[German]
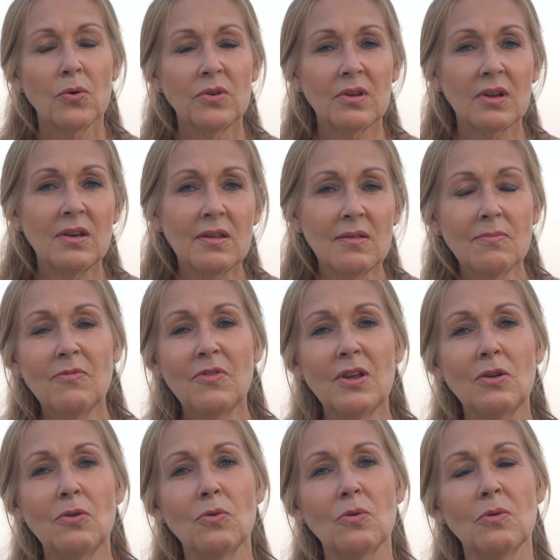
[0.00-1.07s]
Und in diesem
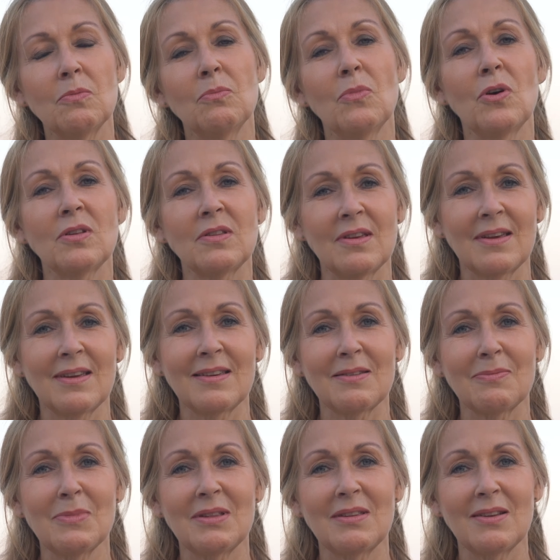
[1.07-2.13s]
Video möchte
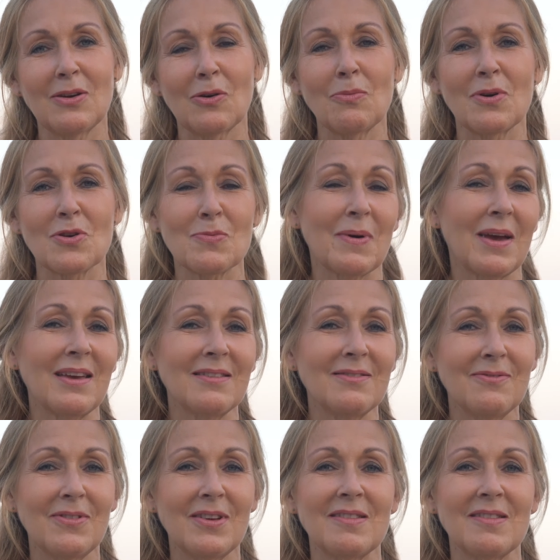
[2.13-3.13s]
ich mit dir darüber sprechen,